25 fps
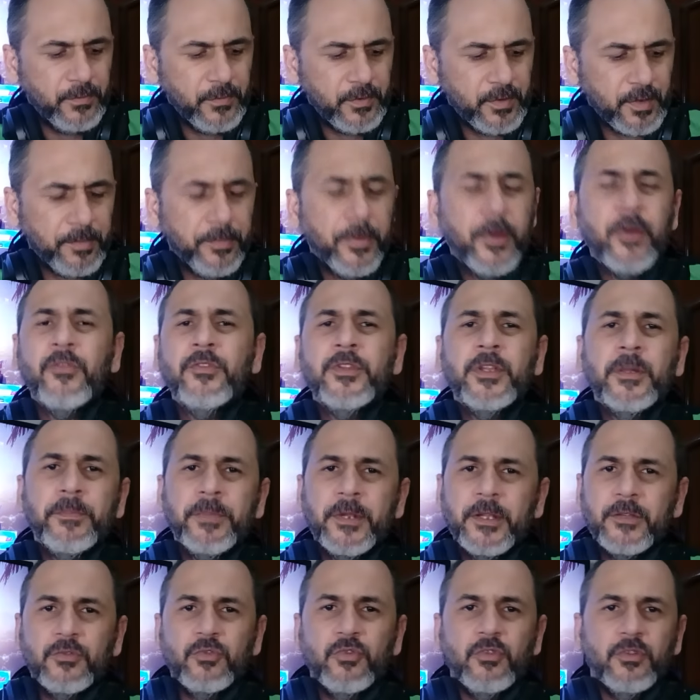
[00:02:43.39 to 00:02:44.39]
Essa pergunta é
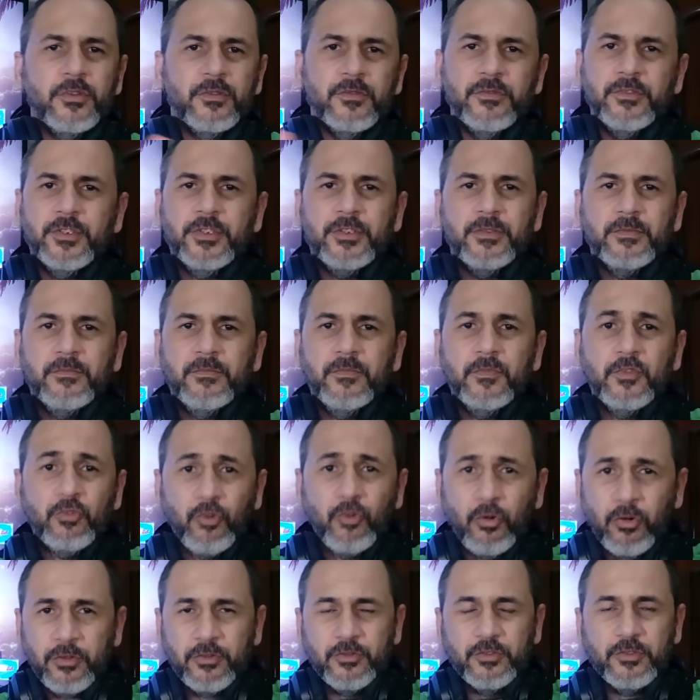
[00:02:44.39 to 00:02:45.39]
para todos.
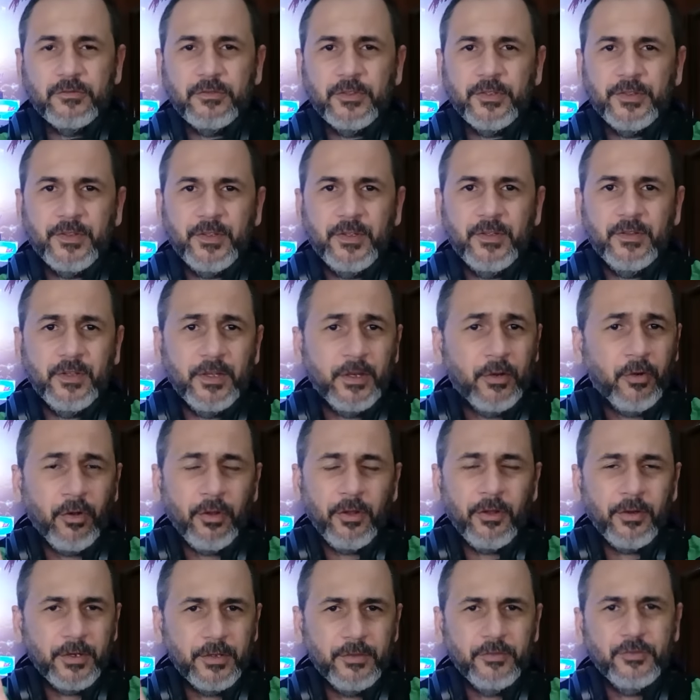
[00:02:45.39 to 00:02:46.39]
Todos vocês aí,
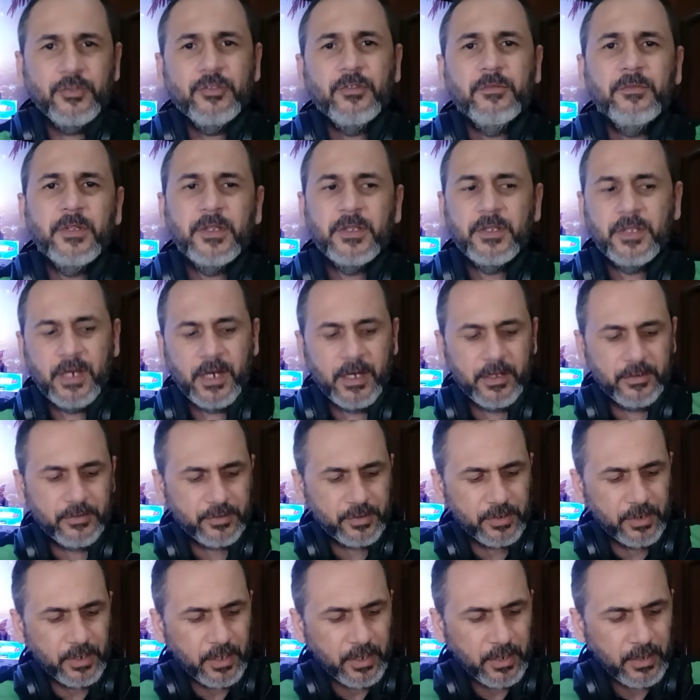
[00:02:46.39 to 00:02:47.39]
coloquem nos
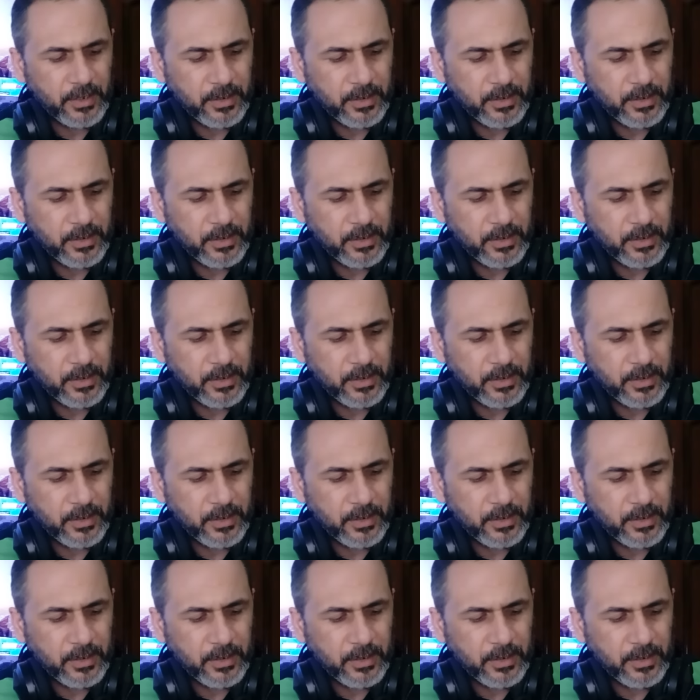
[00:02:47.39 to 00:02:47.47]
comentários.